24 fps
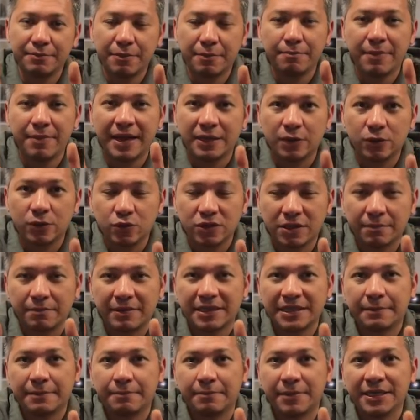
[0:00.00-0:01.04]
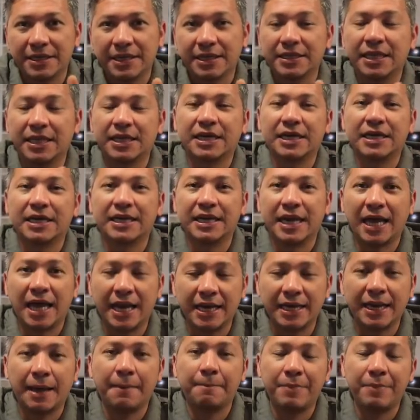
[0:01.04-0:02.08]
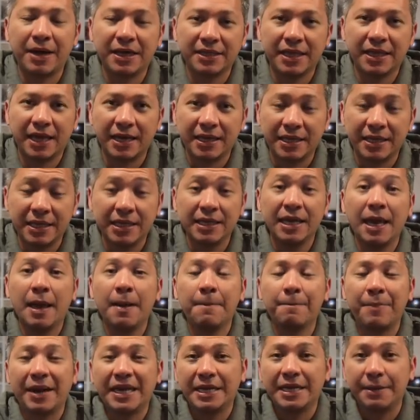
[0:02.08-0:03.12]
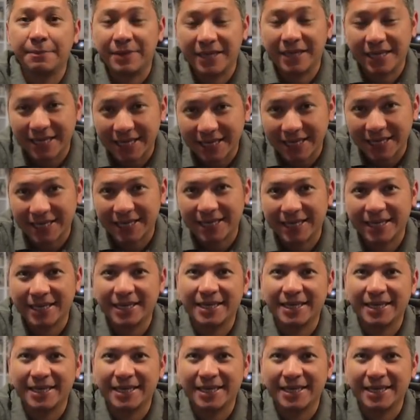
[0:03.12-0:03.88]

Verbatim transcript: membantu teman-teman yang terkena dampak dari pandemi ini.